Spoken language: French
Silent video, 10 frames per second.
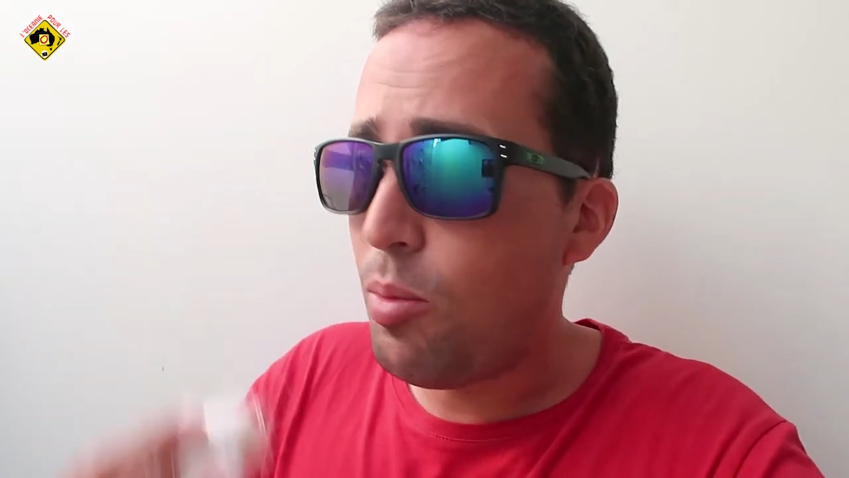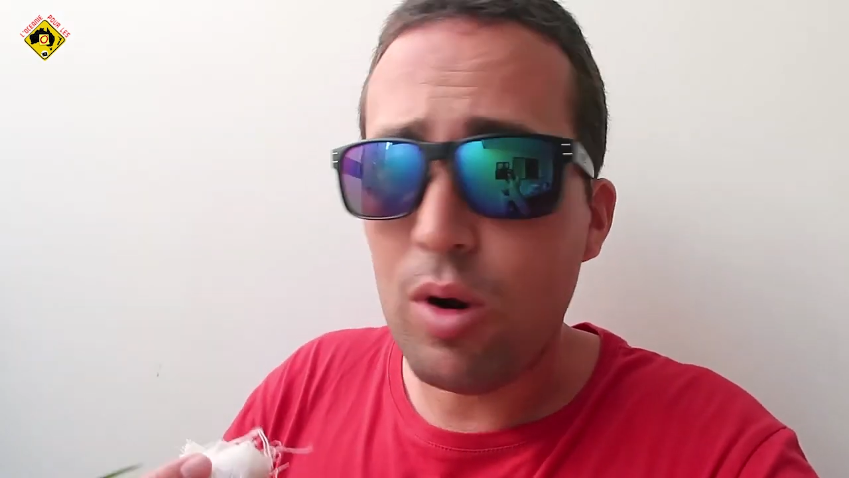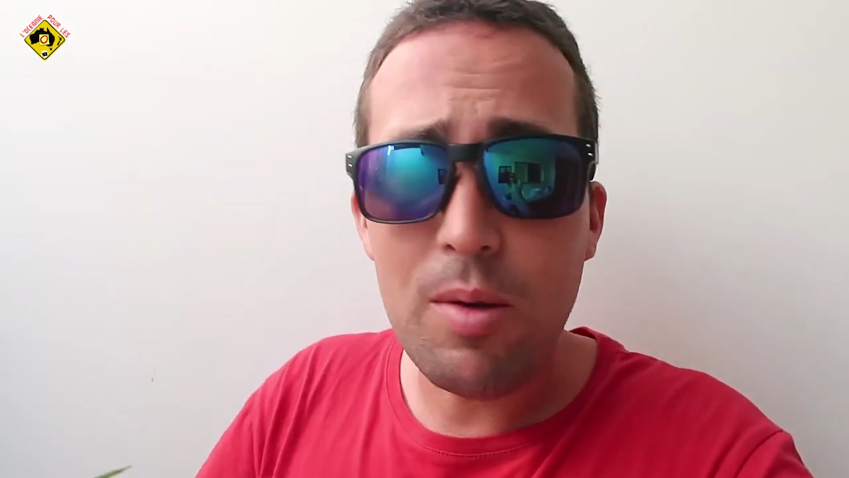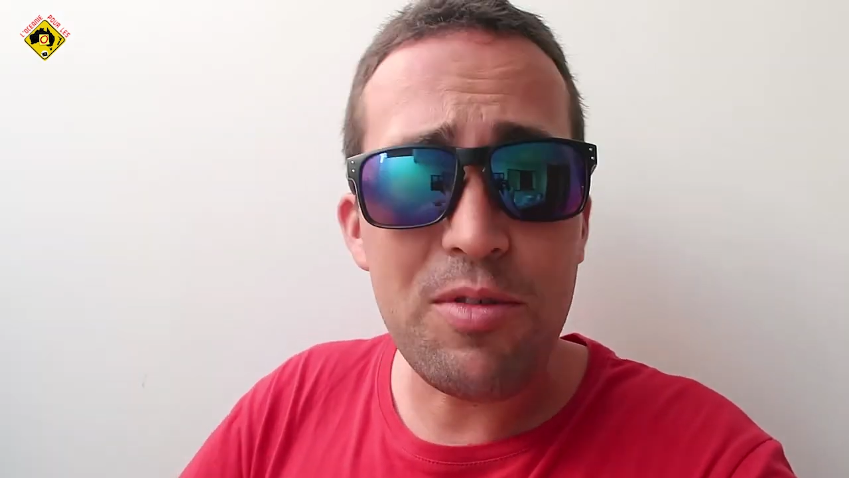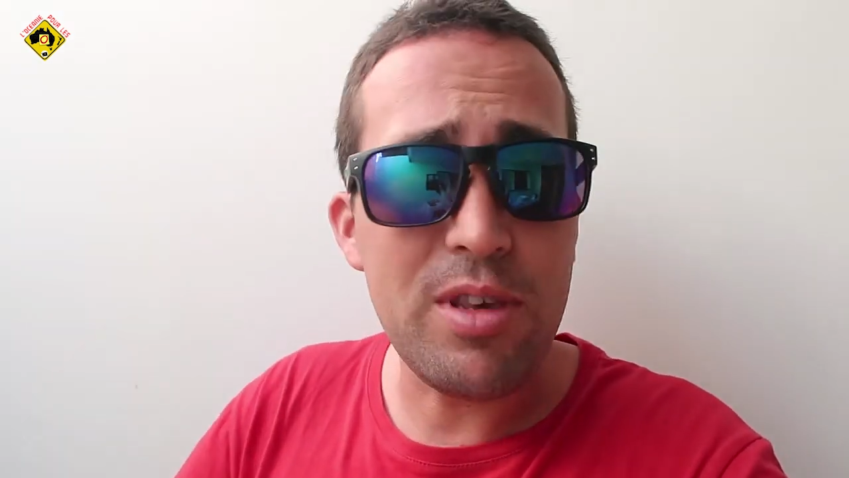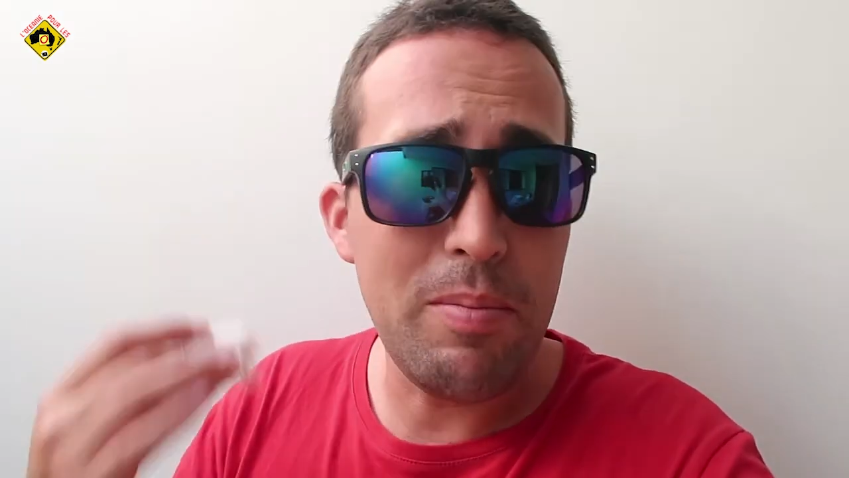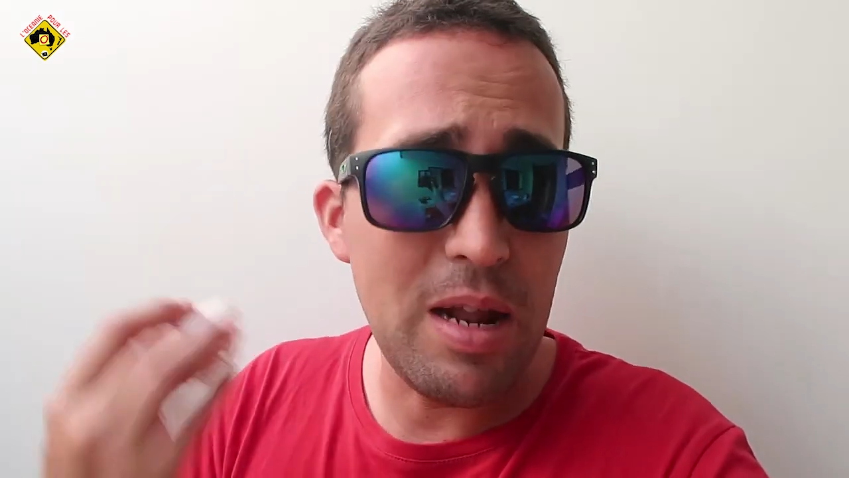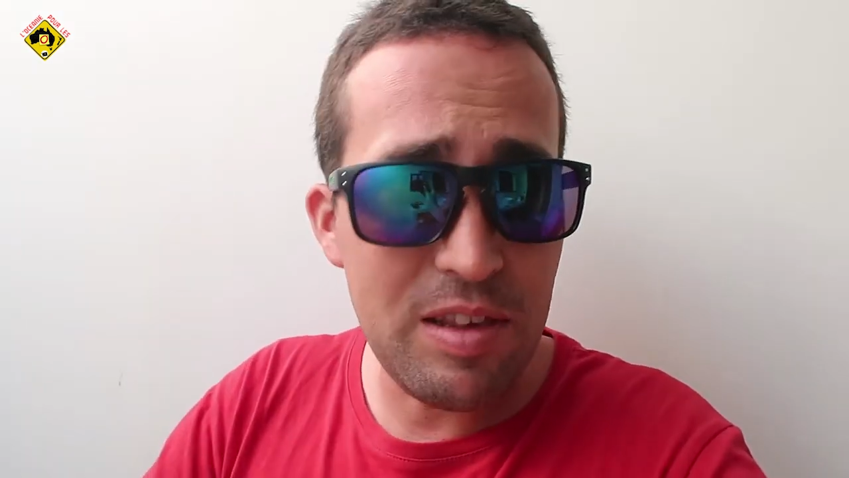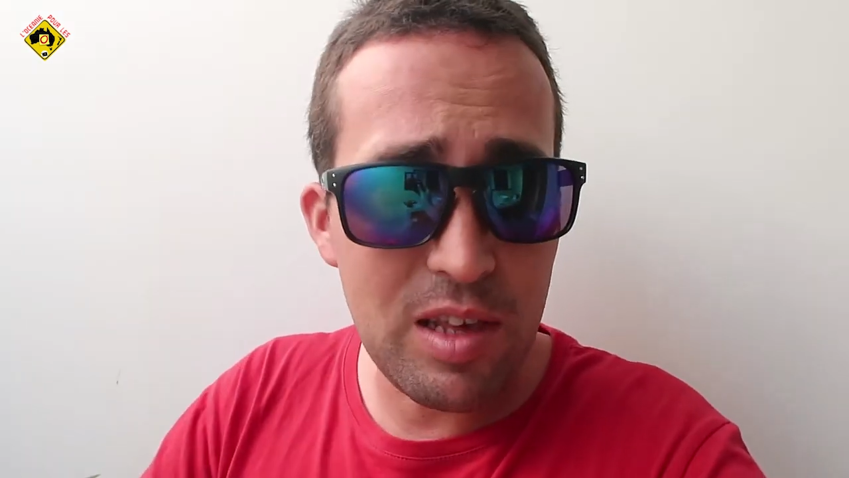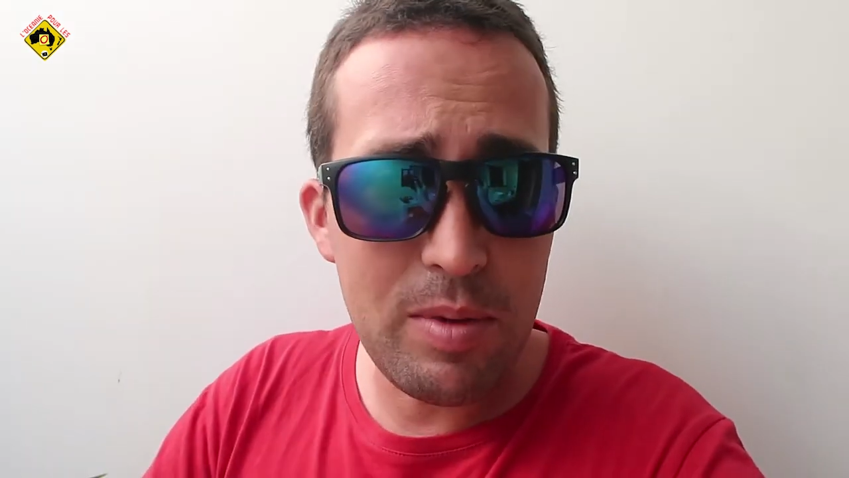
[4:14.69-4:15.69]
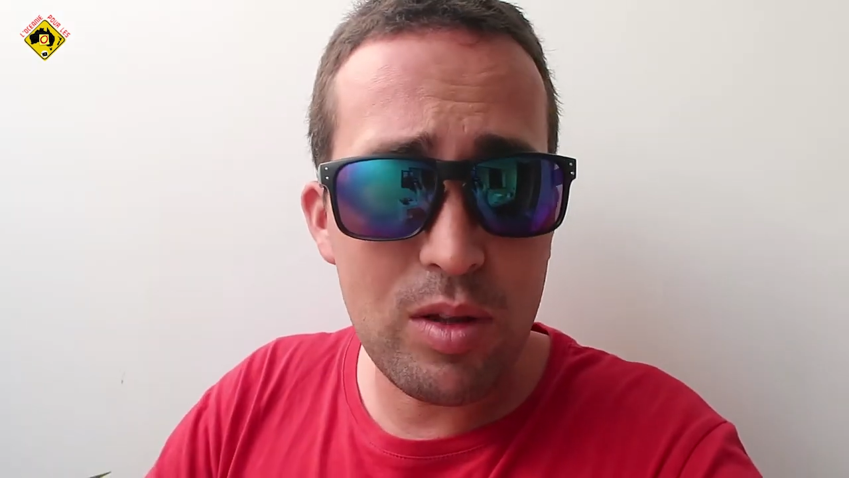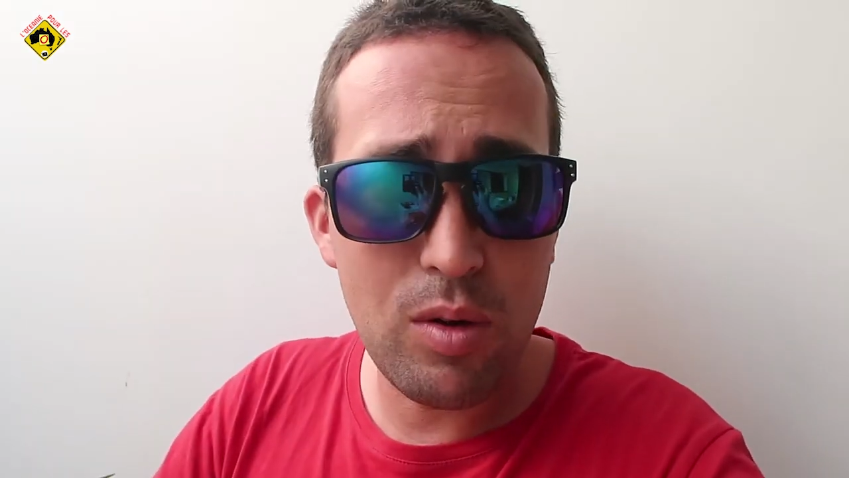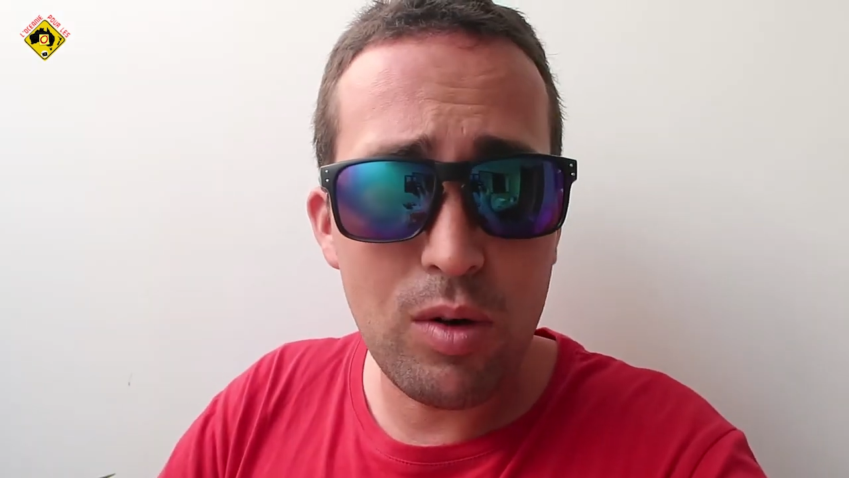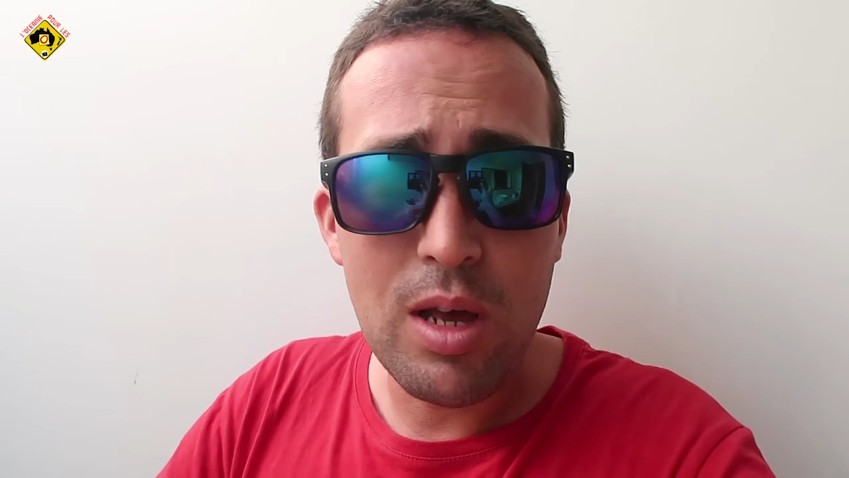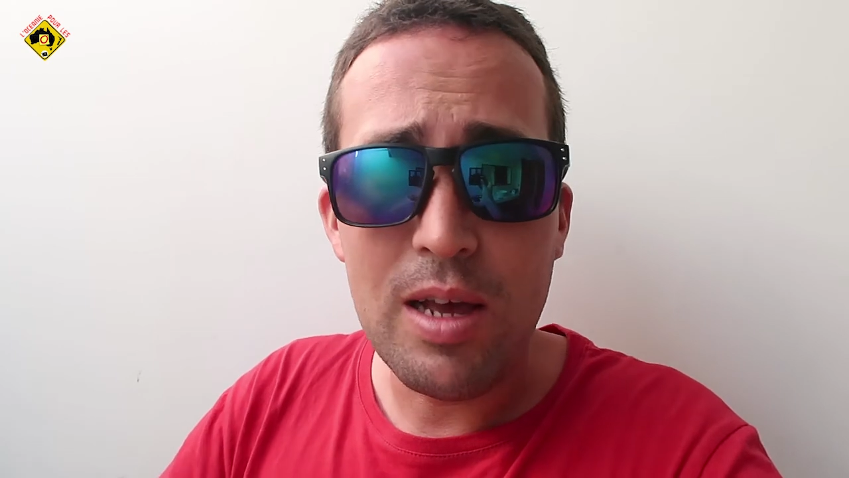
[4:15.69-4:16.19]
problème, c'est pas les
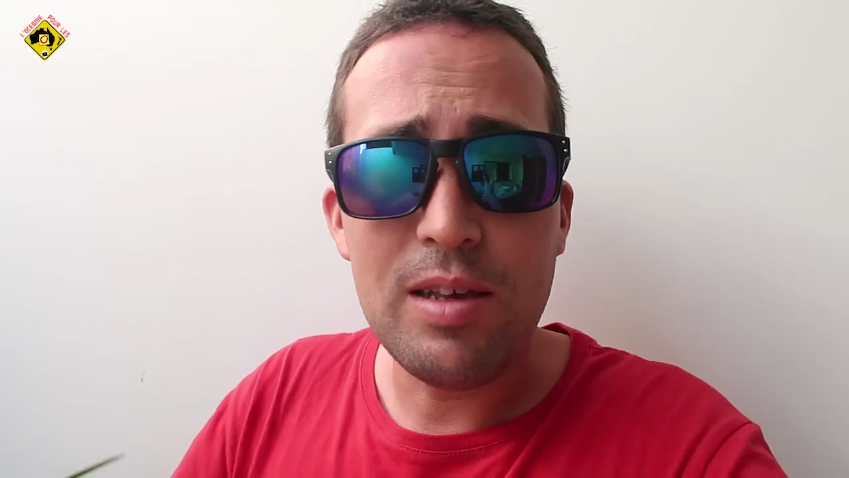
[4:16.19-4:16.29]
habitants,